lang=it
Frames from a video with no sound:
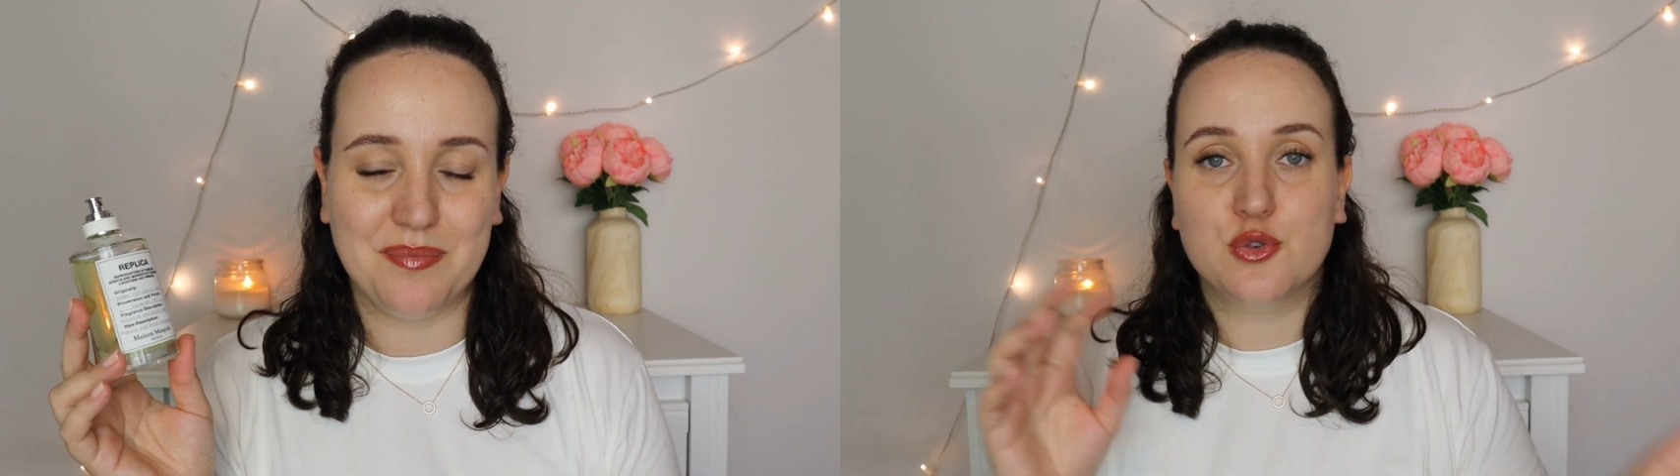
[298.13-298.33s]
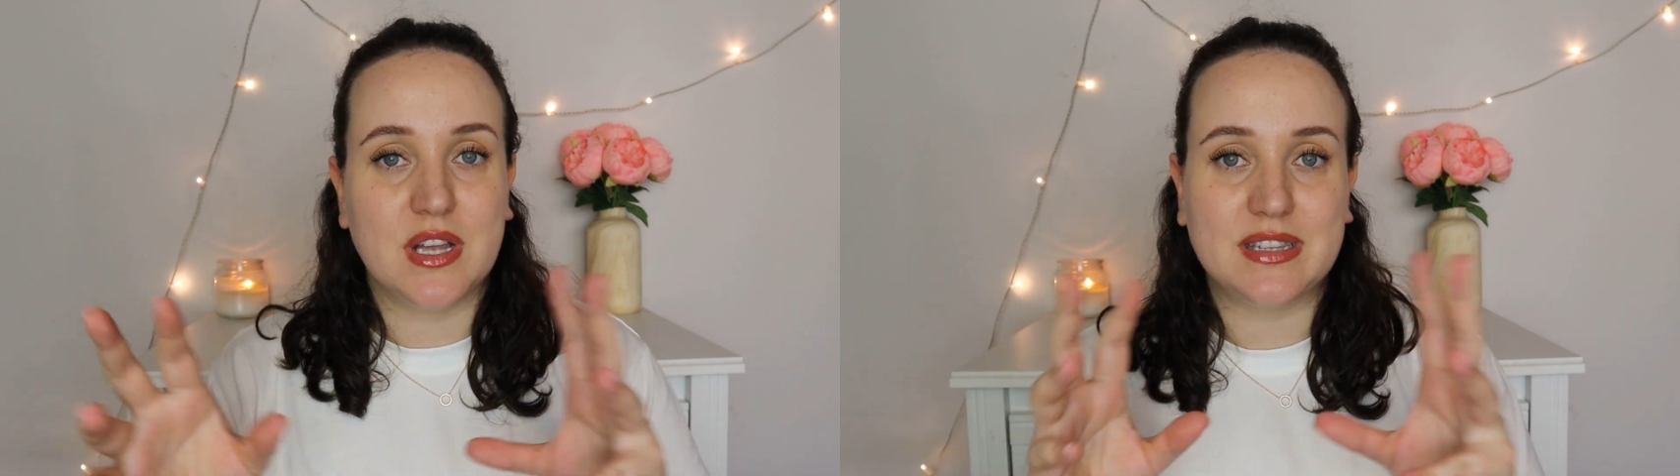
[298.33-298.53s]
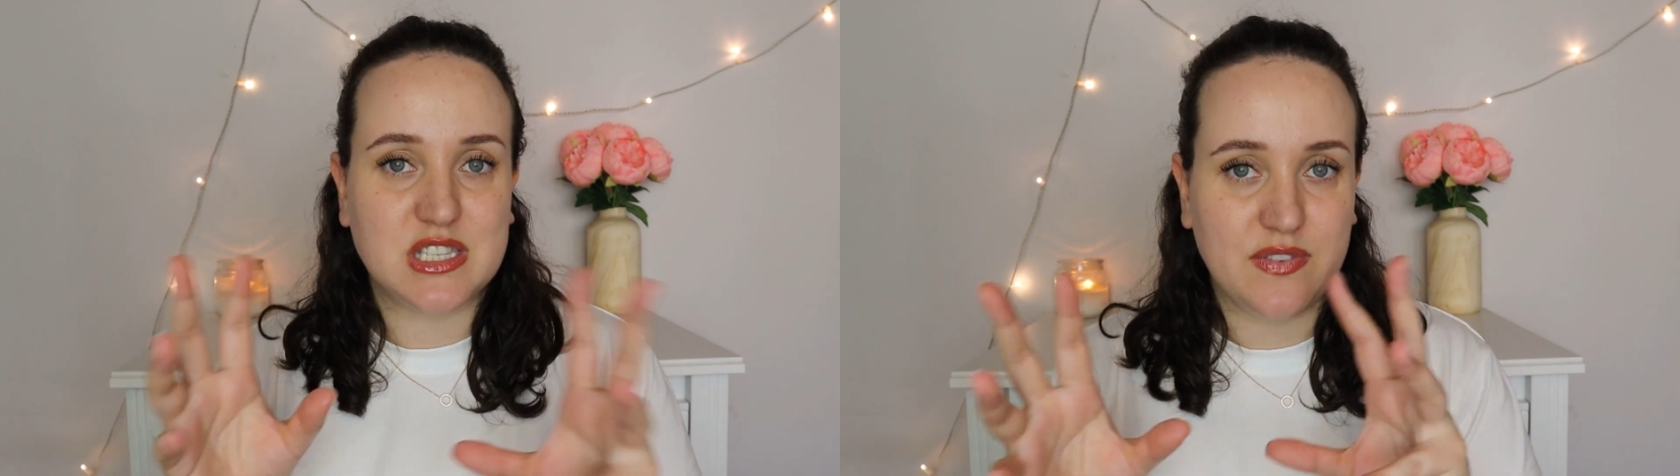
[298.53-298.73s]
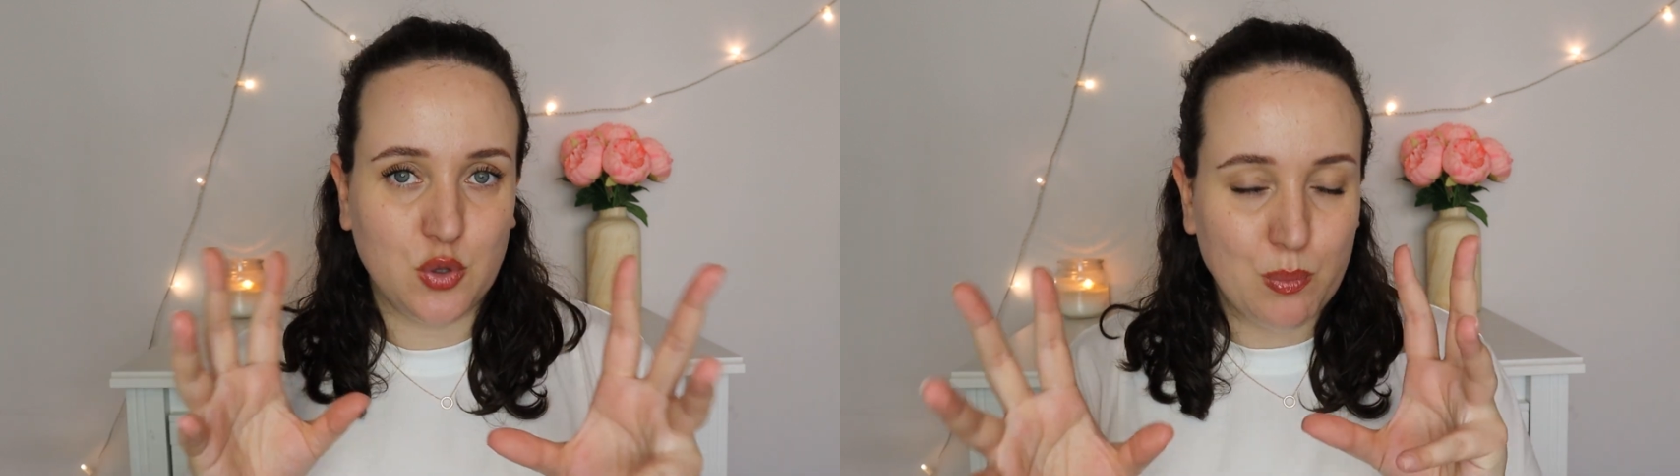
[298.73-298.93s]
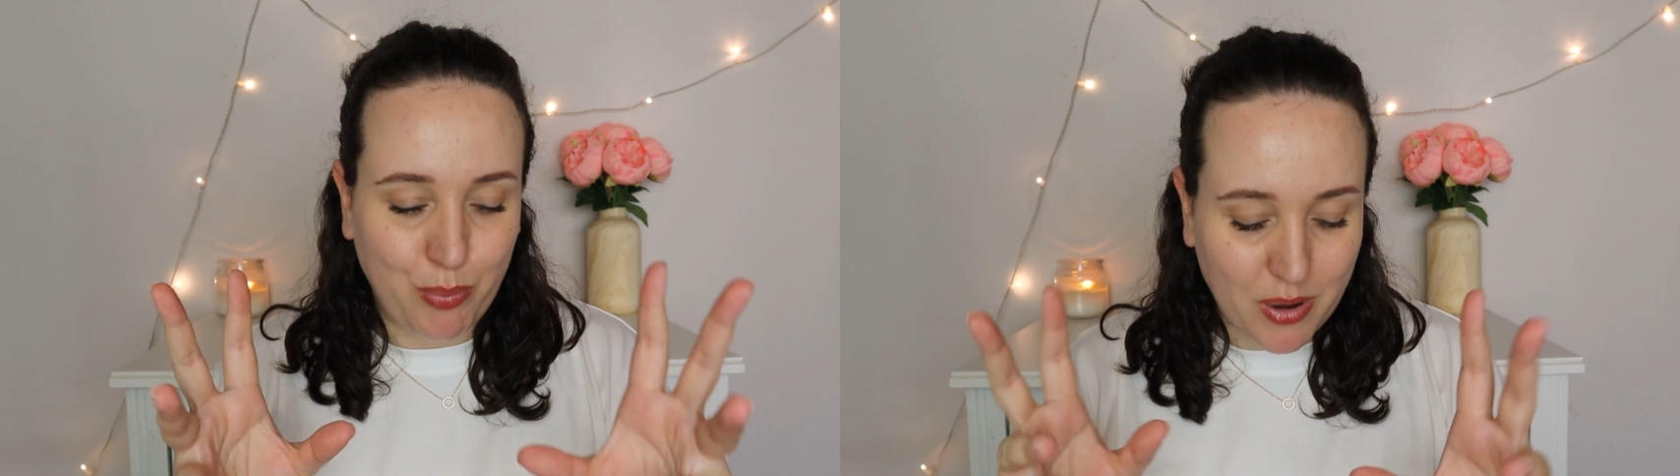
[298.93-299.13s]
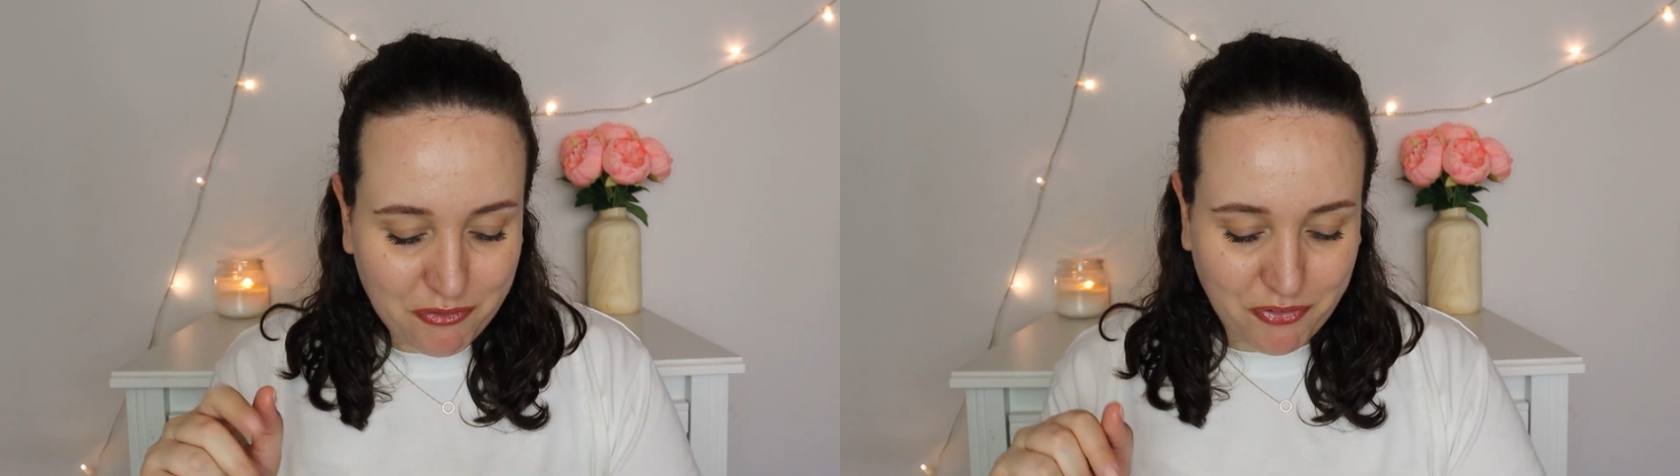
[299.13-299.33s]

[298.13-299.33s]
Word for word: Scusate se vado un po' in